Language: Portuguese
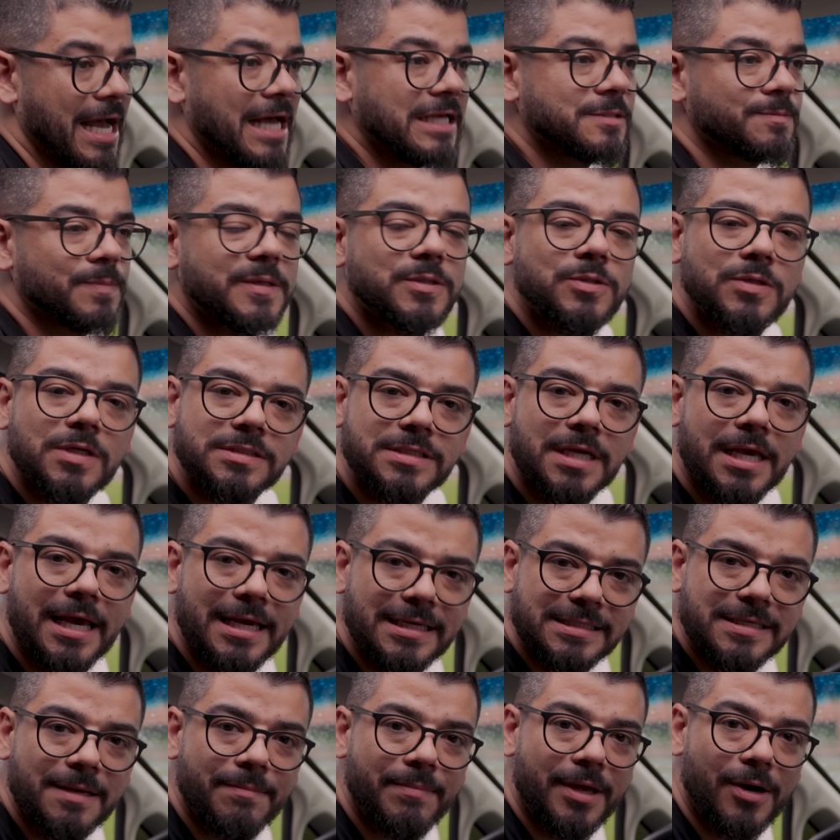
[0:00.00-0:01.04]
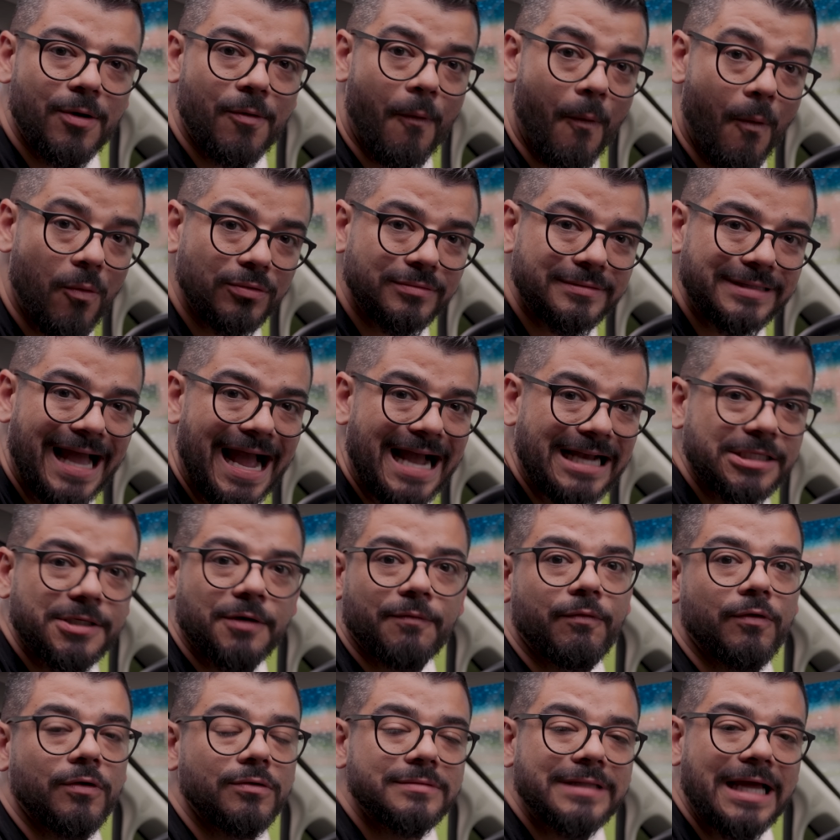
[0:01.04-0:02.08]
As pessoas que receberam com
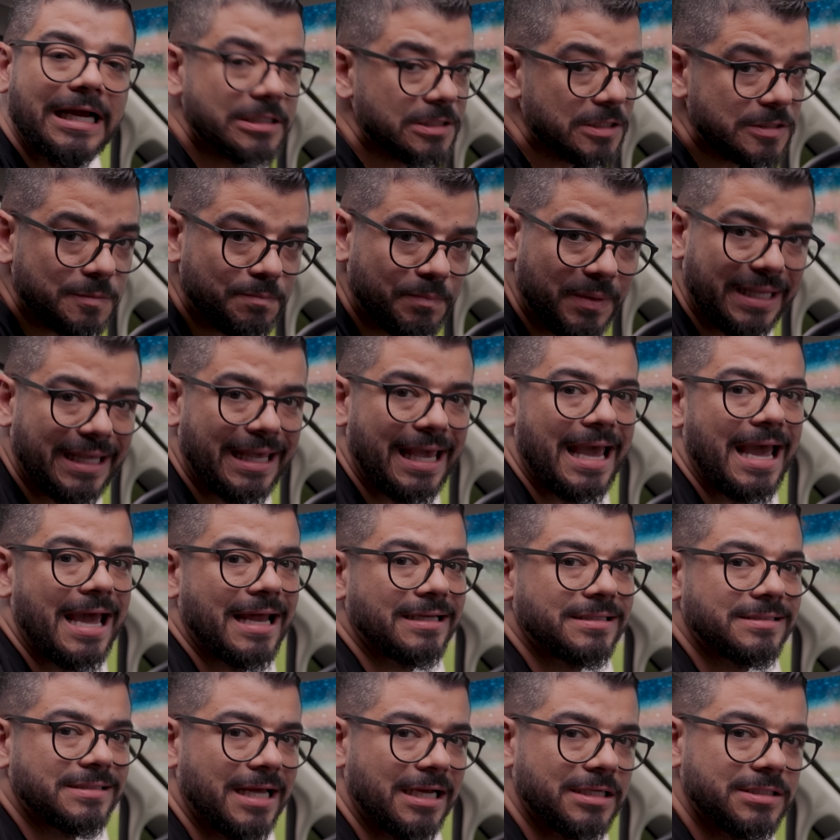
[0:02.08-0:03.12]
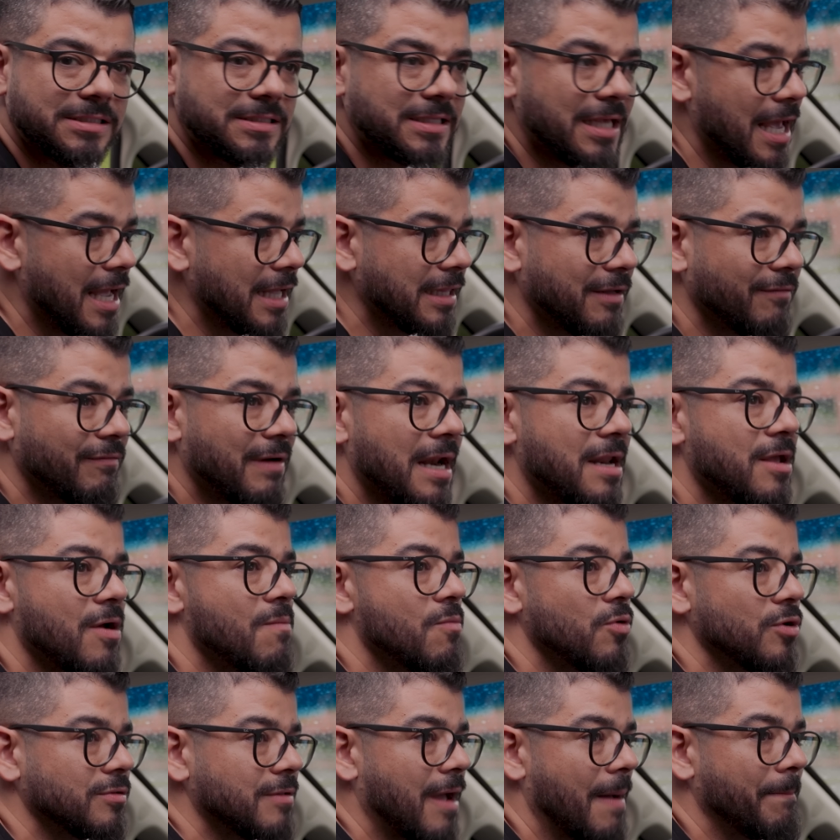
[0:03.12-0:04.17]
taxa foram taxas pequenas, taxas que ainda valiam
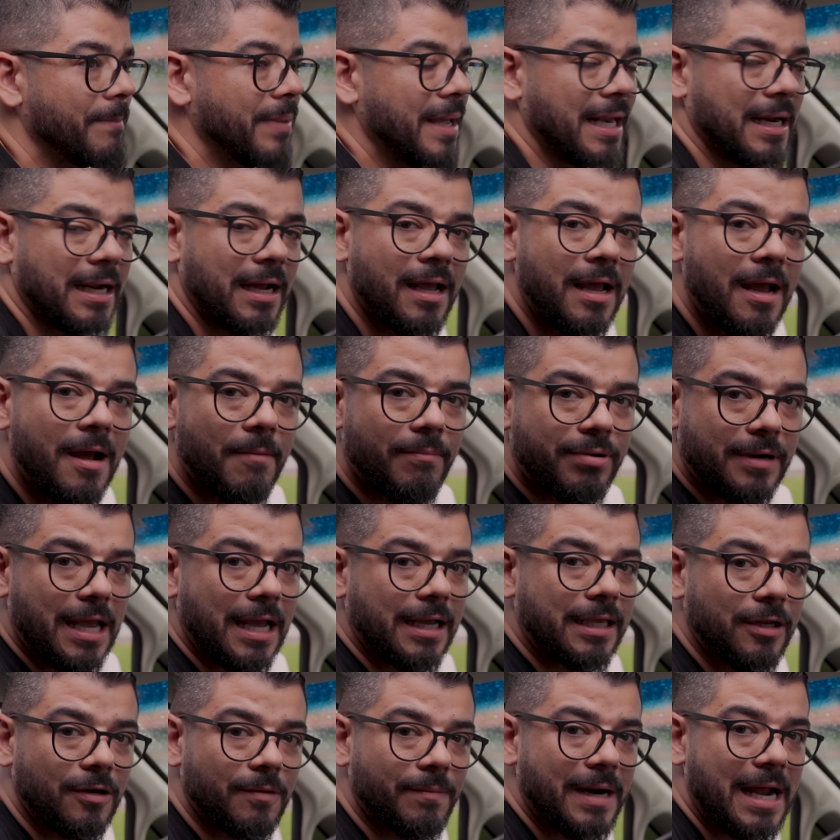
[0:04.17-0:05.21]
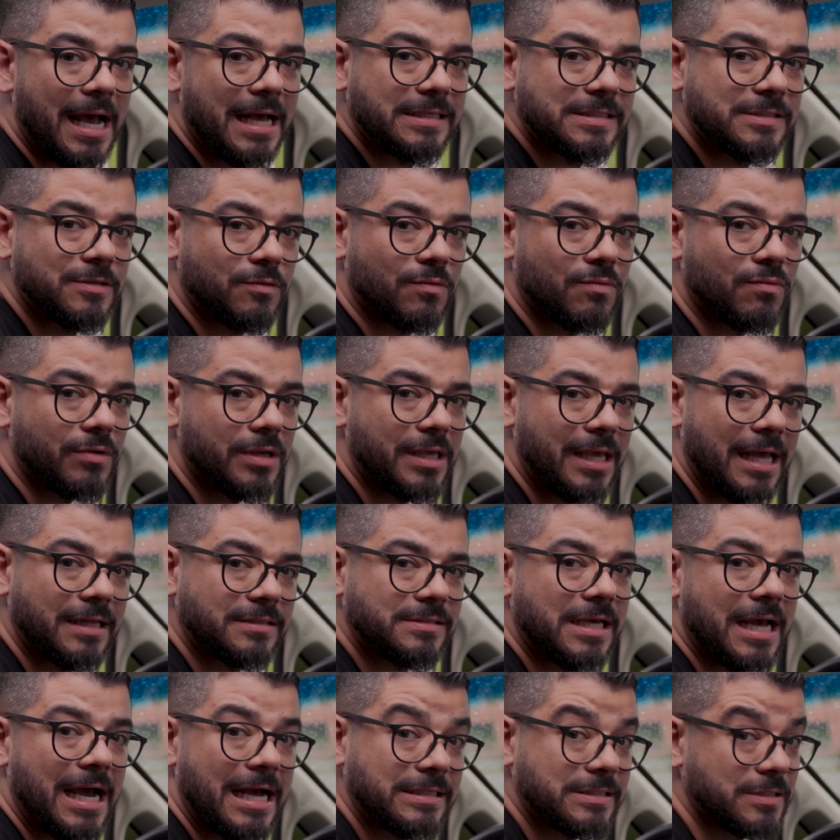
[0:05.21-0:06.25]
muito a pena, porque aqui no Brasil com
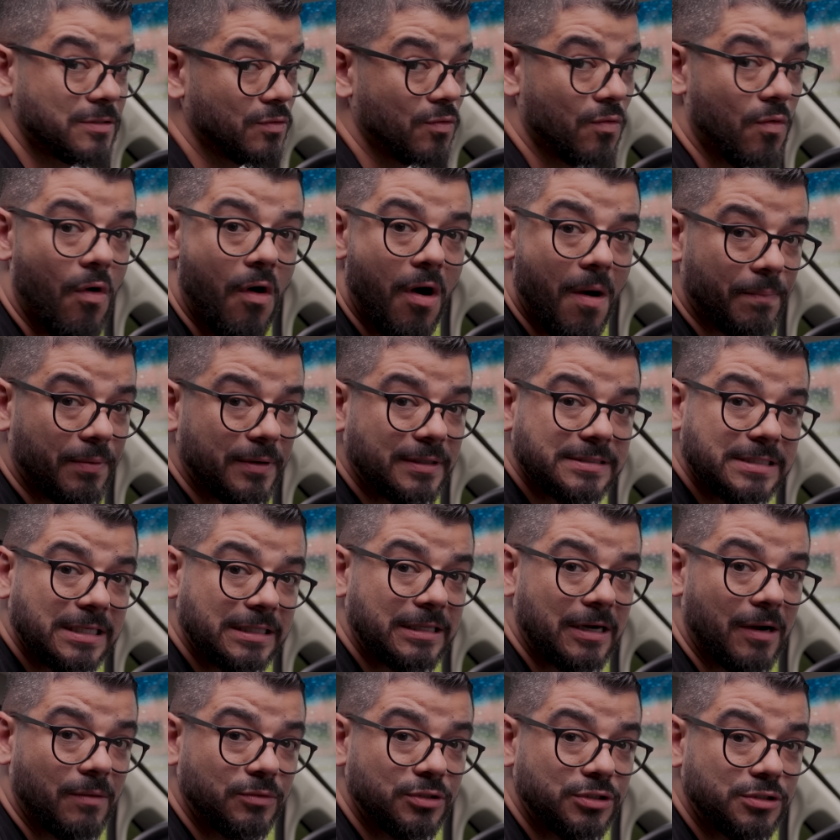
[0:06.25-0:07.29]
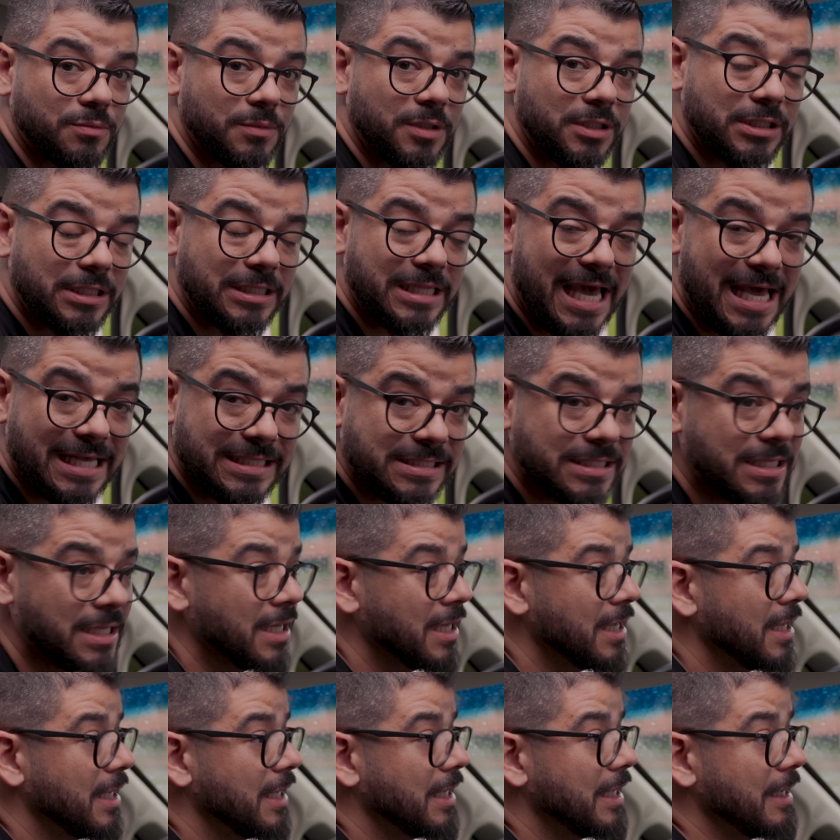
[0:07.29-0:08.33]
500 reais você não compra uma central multimídia dessa
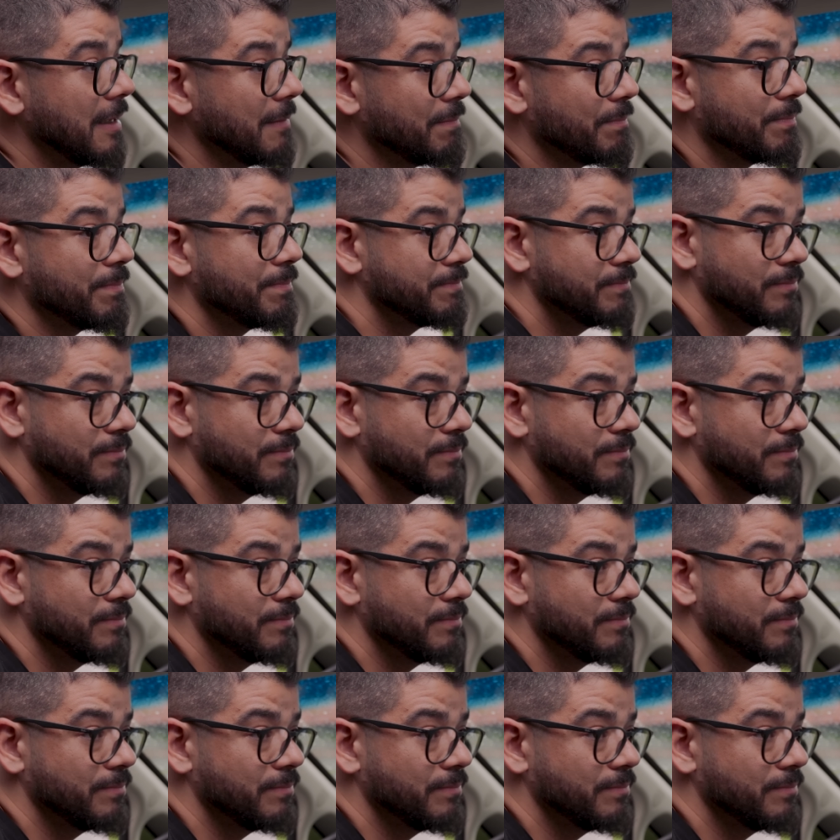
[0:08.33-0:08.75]
e